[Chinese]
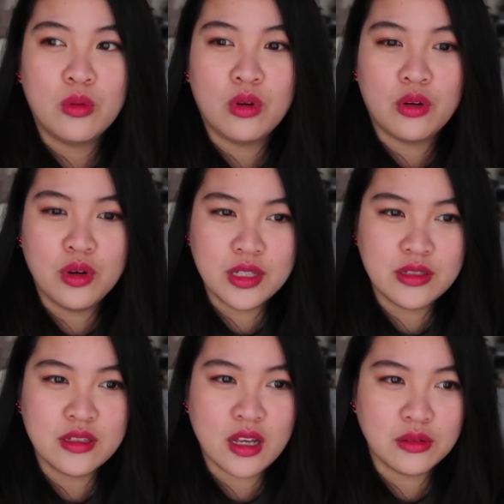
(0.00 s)
我会
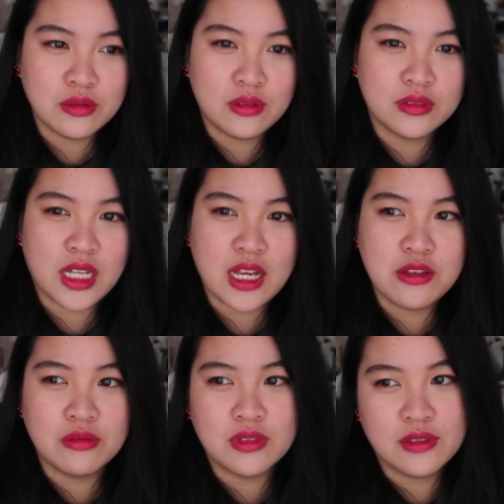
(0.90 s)
知道说，他
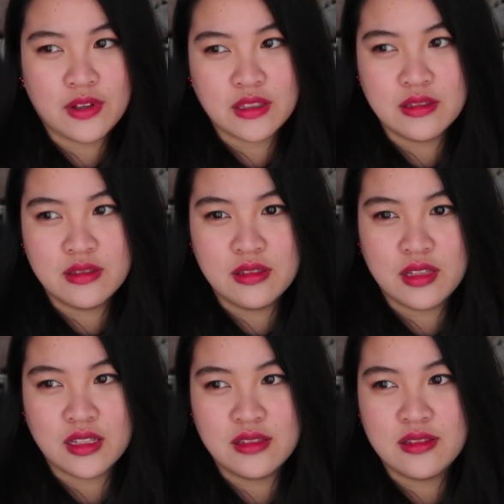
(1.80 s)
用这个方式是
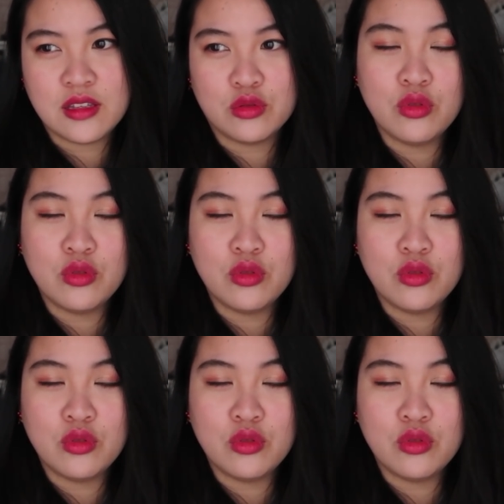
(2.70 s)
他之前